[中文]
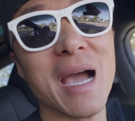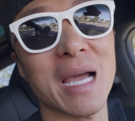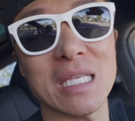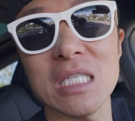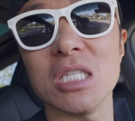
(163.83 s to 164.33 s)

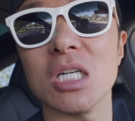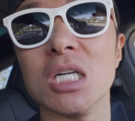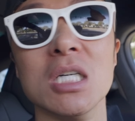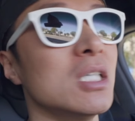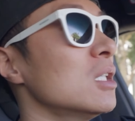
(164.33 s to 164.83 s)
亚裔的
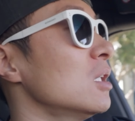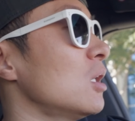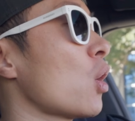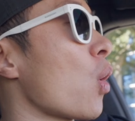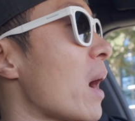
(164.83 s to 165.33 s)

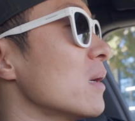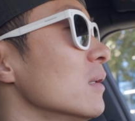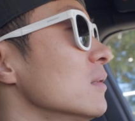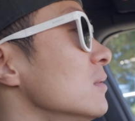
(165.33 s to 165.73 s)
华人，